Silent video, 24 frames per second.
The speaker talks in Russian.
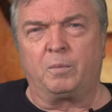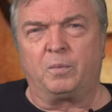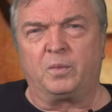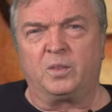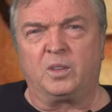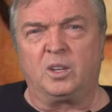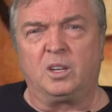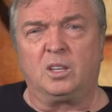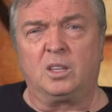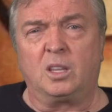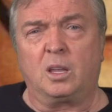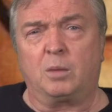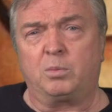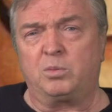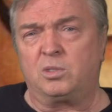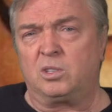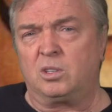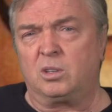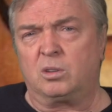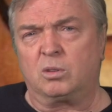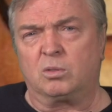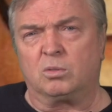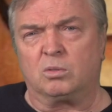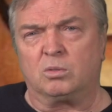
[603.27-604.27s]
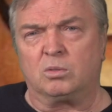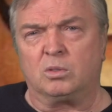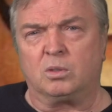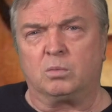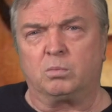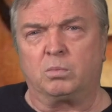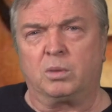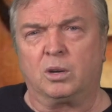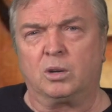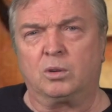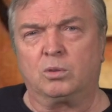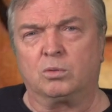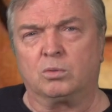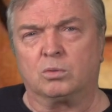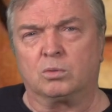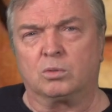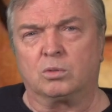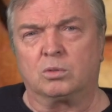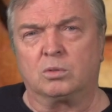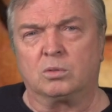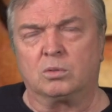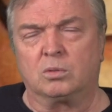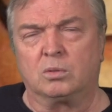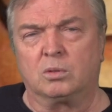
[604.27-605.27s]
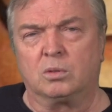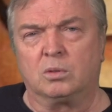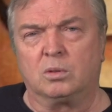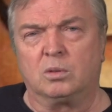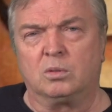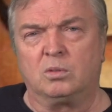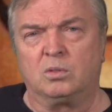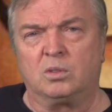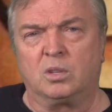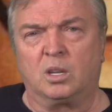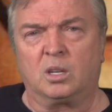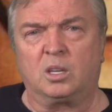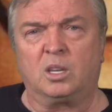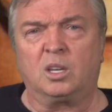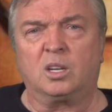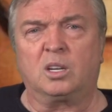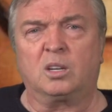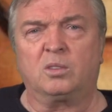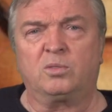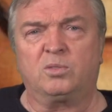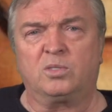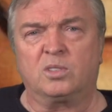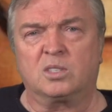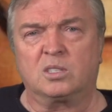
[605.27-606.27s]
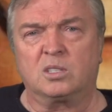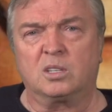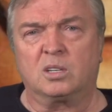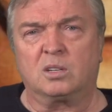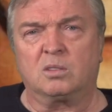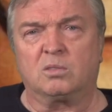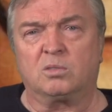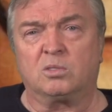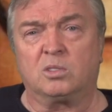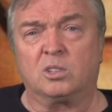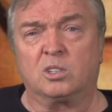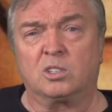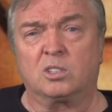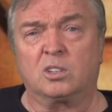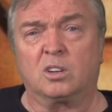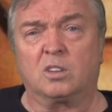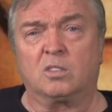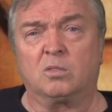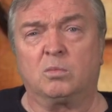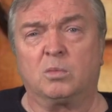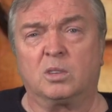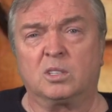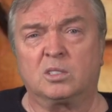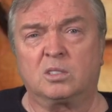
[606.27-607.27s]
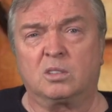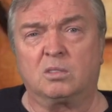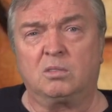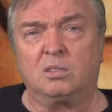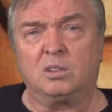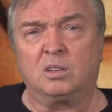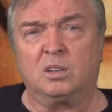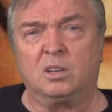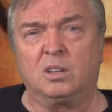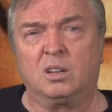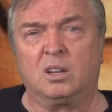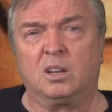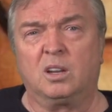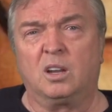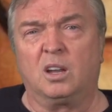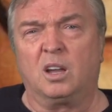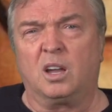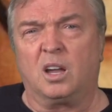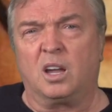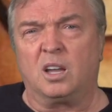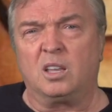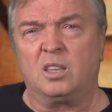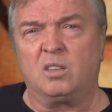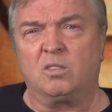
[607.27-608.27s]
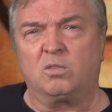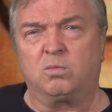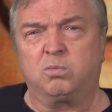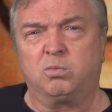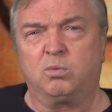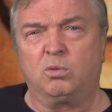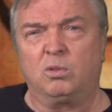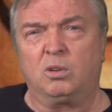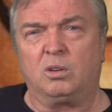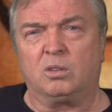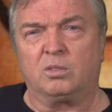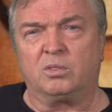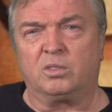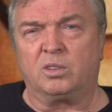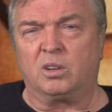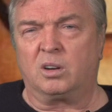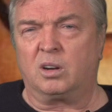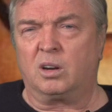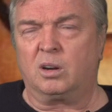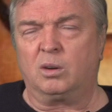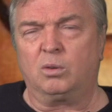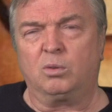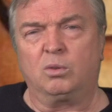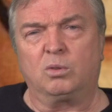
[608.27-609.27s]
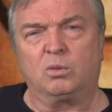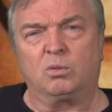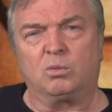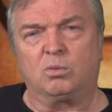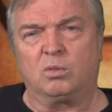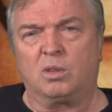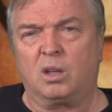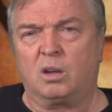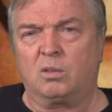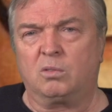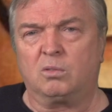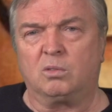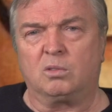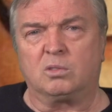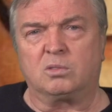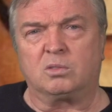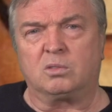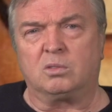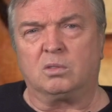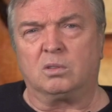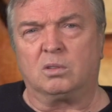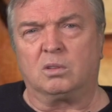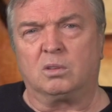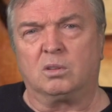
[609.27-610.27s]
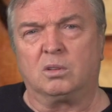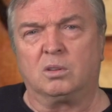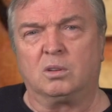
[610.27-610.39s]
Да и на психа он не похож. Таких офицеров держать в Москве, а не в поле – дорогое удовольствие.